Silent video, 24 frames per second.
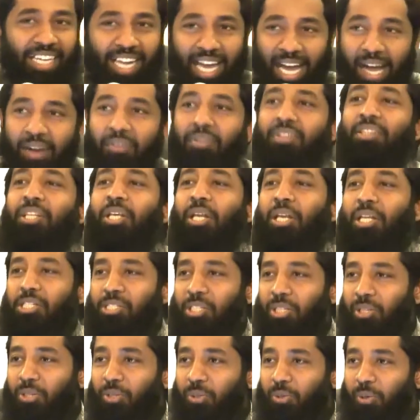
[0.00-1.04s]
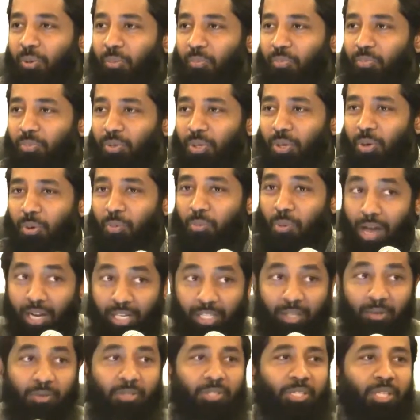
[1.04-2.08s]
நான் வந்து இறையச்சத்துக்கும்
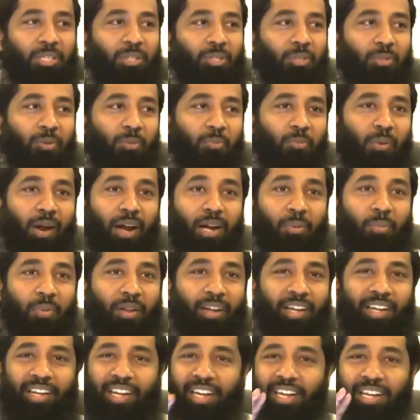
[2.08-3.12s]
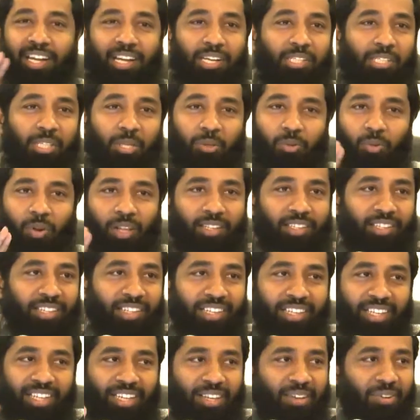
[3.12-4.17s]
மார்க்க விஷயத்துக்கும் பாடுபடுற என்ன என்ன செய்யக்கூடாது
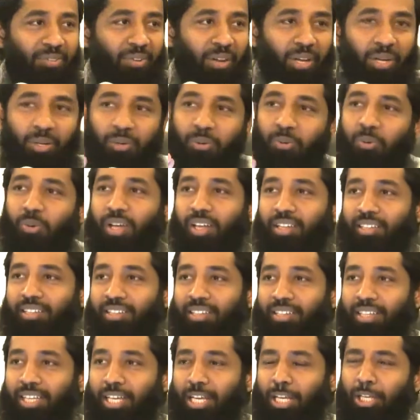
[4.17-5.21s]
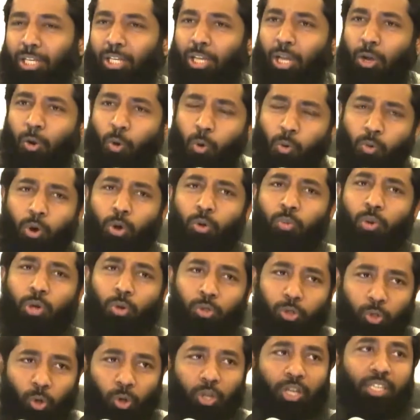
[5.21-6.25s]
வரக்கூடாது
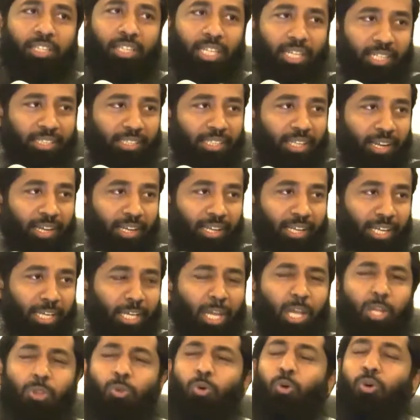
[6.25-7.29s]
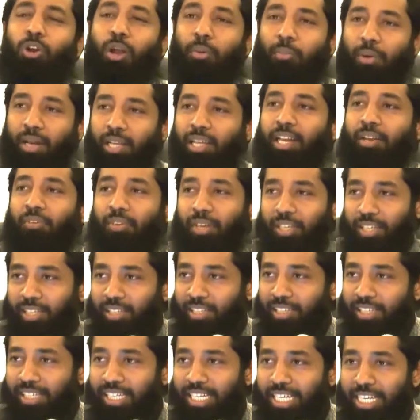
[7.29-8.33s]
ஒவ்வொருவரும் இந்த உலகத்தில் என்ன செய்கிறாங்க ஏதோ ஒரு அமலை
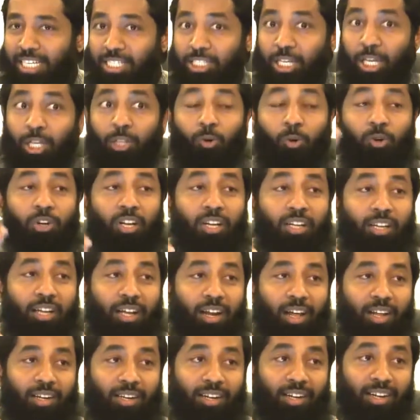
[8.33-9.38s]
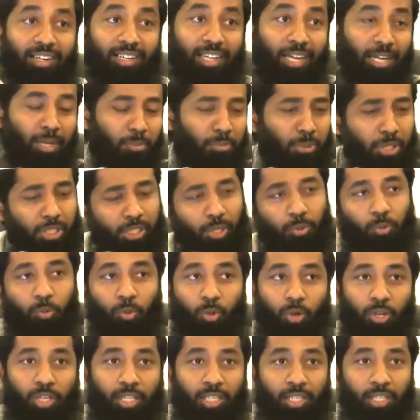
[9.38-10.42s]
இறைவனுக்கு செய்து கொண்டிருக்கிறார்கள் என்று மிச்சம்
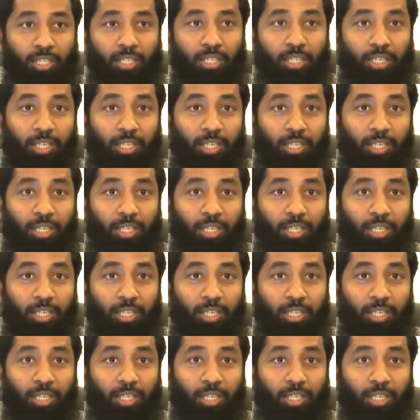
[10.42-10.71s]
உருகி